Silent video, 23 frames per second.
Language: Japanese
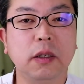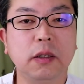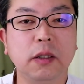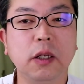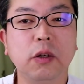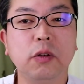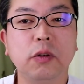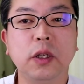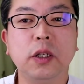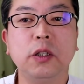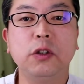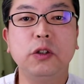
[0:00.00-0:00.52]
な
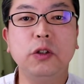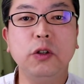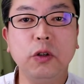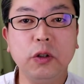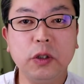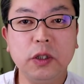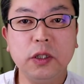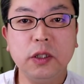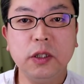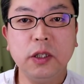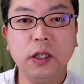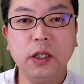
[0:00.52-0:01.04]
ので強
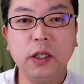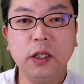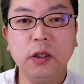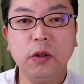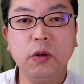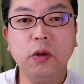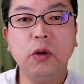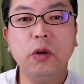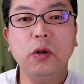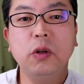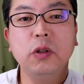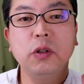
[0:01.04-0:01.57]
い刺激
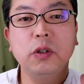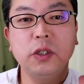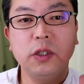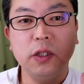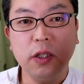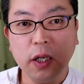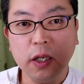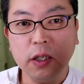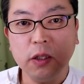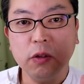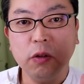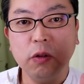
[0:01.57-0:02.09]
をし
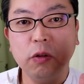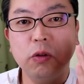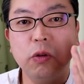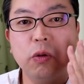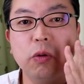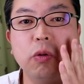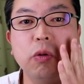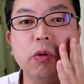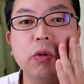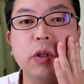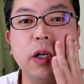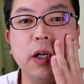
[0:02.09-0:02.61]
ないというと
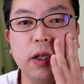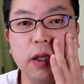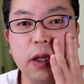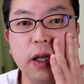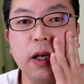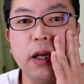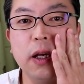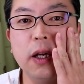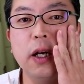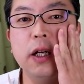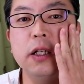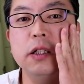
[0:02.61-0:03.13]
ころから
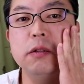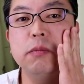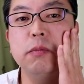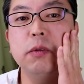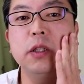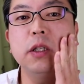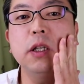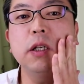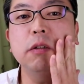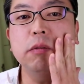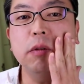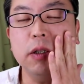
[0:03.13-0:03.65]
ね、始
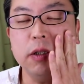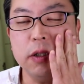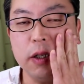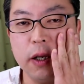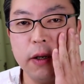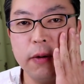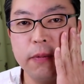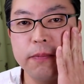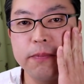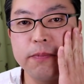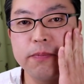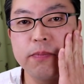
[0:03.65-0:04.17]
めてくださ
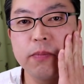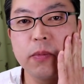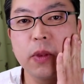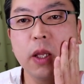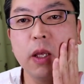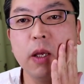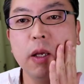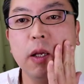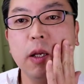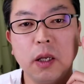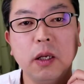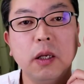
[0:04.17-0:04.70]
い。
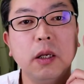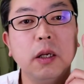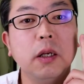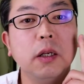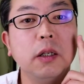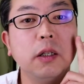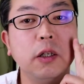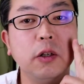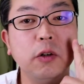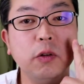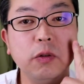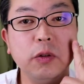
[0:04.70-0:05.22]

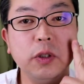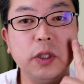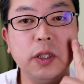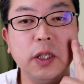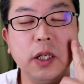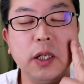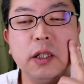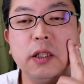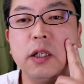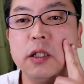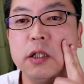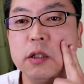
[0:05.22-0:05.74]
急に
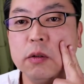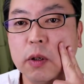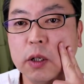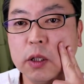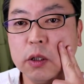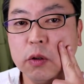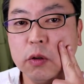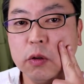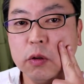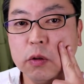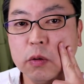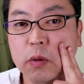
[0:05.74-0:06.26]
できたシワ
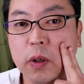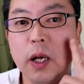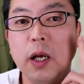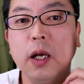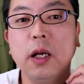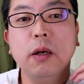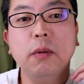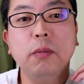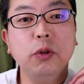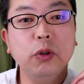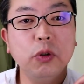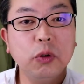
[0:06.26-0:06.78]
というのは
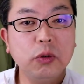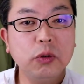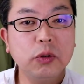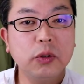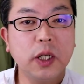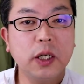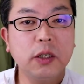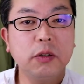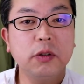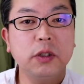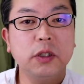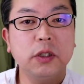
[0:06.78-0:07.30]
戻る
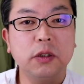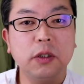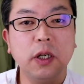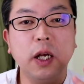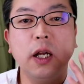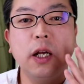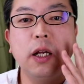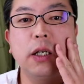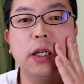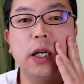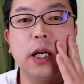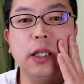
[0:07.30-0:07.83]
確率
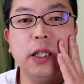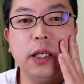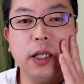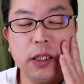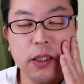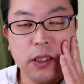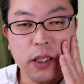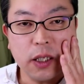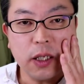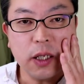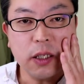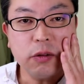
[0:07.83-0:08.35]
がかな
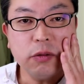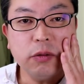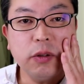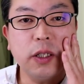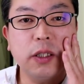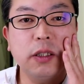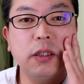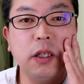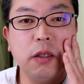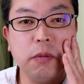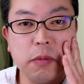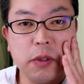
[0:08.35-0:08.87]
り高く
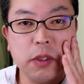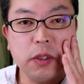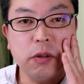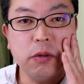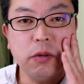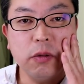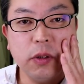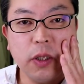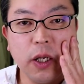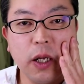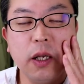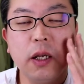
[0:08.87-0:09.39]
なっています
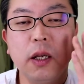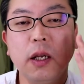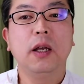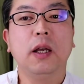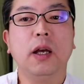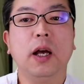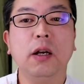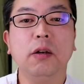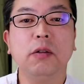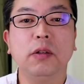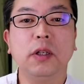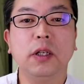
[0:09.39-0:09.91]
ので、
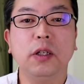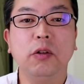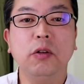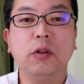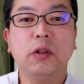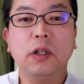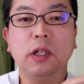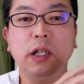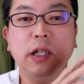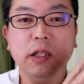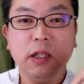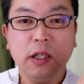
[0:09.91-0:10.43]
ある程
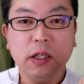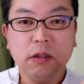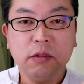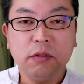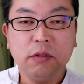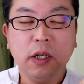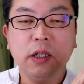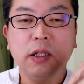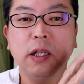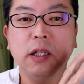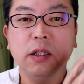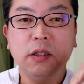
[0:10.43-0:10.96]
度筋肉
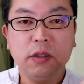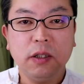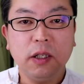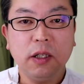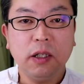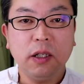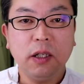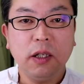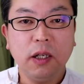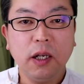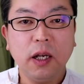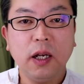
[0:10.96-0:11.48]
が血
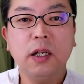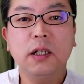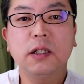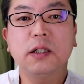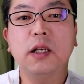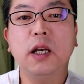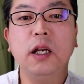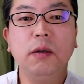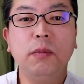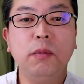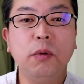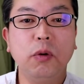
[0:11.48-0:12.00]
液や
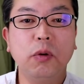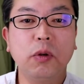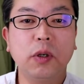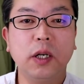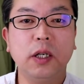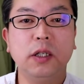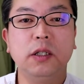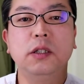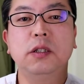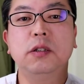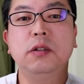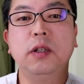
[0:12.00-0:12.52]
細胞
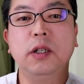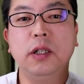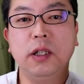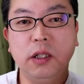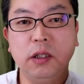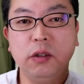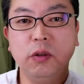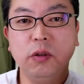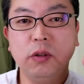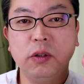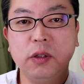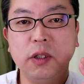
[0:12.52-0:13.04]
間質液
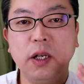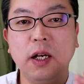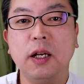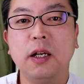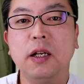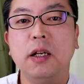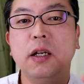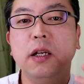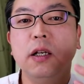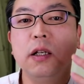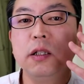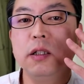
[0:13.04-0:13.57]
といった
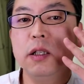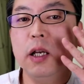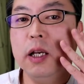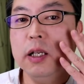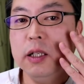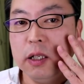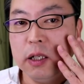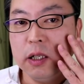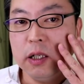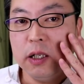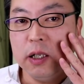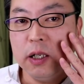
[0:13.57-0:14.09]

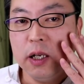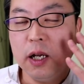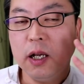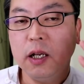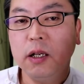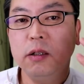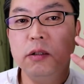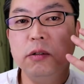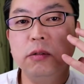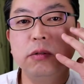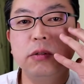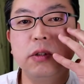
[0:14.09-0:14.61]
体液
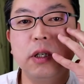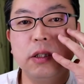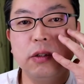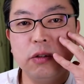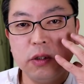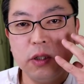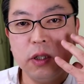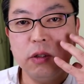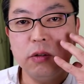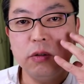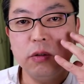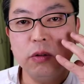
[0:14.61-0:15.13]
が復
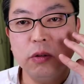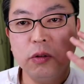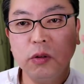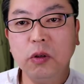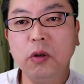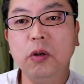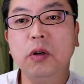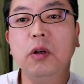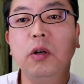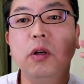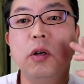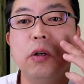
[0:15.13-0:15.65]
活してくる
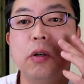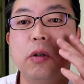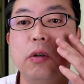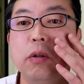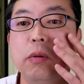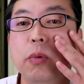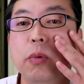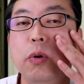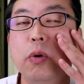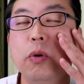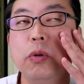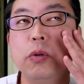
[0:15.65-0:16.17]
と
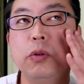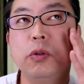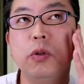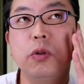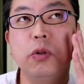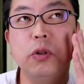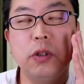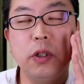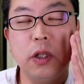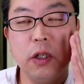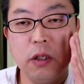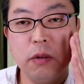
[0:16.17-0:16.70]
膨
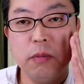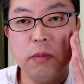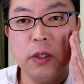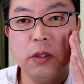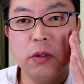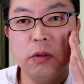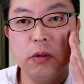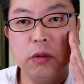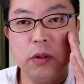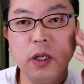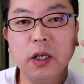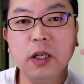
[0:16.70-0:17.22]
張してき
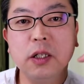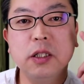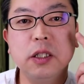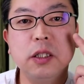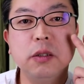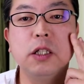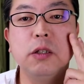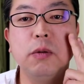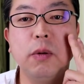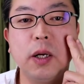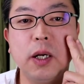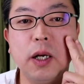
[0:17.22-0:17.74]
ますので、
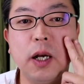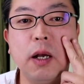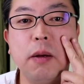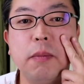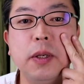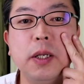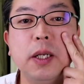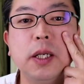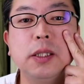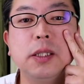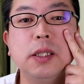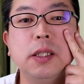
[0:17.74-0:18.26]
シワが
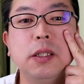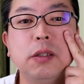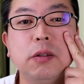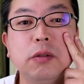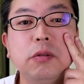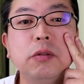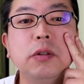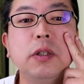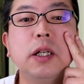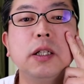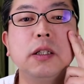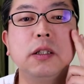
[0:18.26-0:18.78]
目立ちに
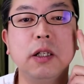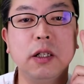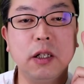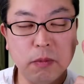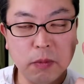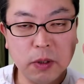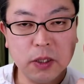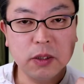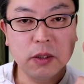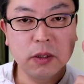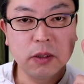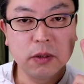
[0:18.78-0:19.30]
くくなってい
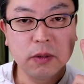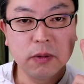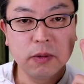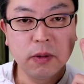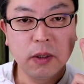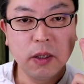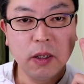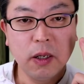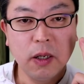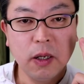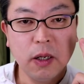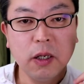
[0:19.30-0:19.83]
きます。
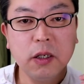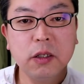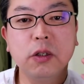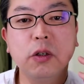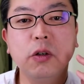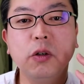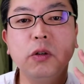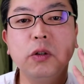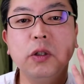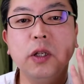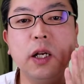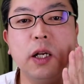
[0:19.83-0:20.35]

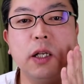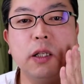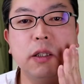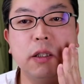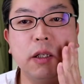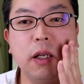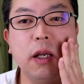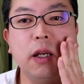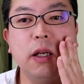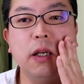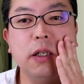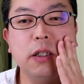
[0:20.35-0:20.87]
それを狙っ
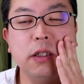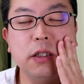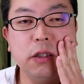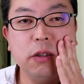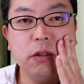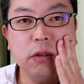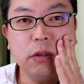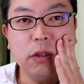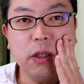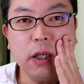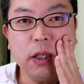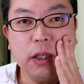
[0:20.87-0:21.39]
て
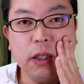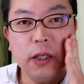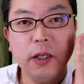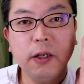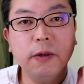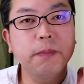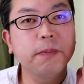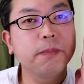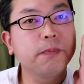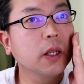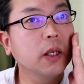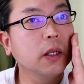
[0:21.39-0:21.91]
静か
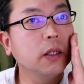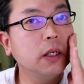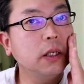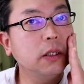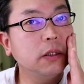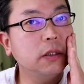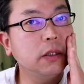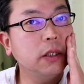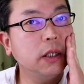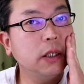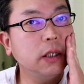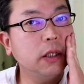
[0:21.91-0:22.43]
に
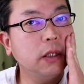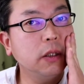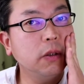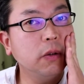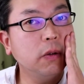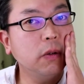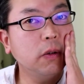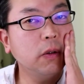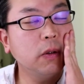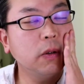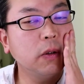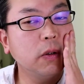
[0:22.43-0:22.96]
血液
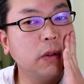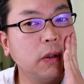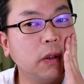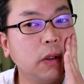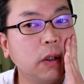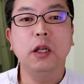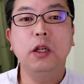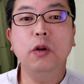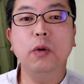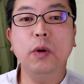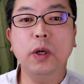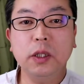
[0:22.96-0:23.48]
を
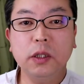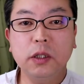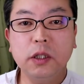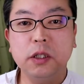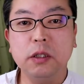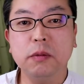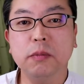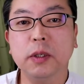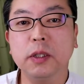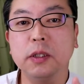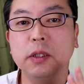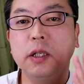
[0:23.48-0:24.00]
弱って
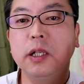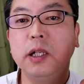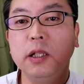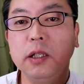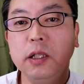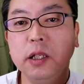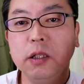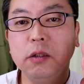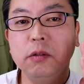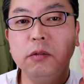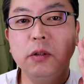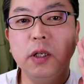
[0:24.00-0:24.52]
しまった筋
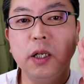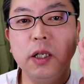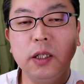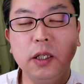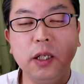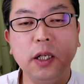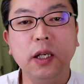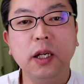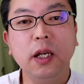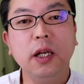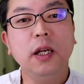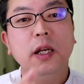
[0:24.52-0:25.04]
肉内
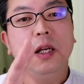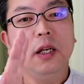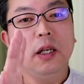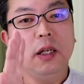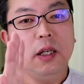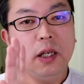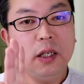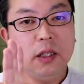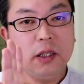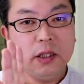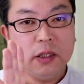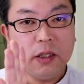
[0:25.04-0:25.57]
に
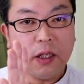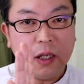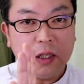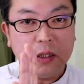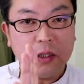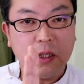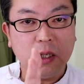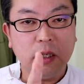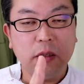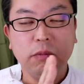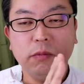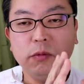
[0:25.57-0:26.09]
液
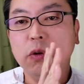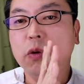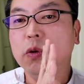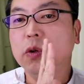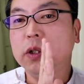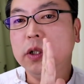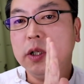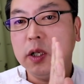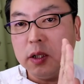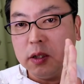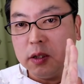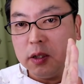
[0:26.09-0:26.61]
体成分
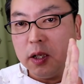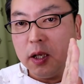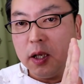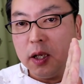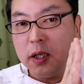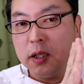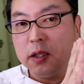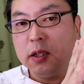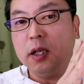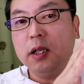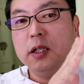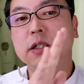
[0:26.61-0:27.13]
を入れ
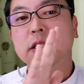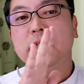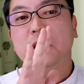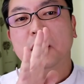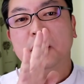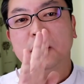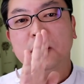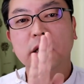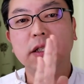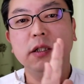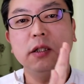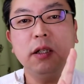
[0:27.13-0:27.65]
て出し
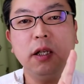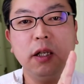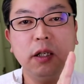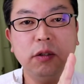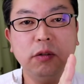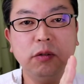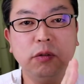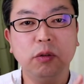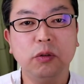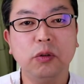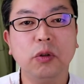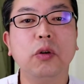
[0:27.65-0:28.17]
入れさせてい
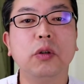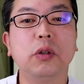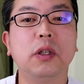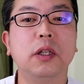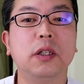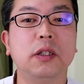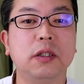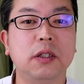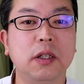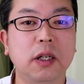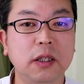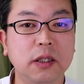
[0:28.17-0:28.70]
くことを
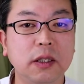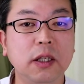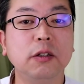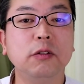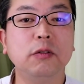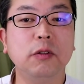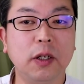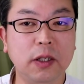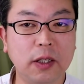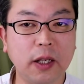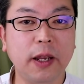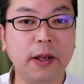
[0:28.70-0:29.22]
手伝って
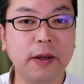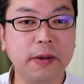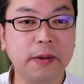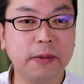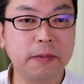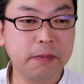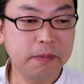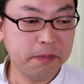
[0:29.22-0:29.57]
ください。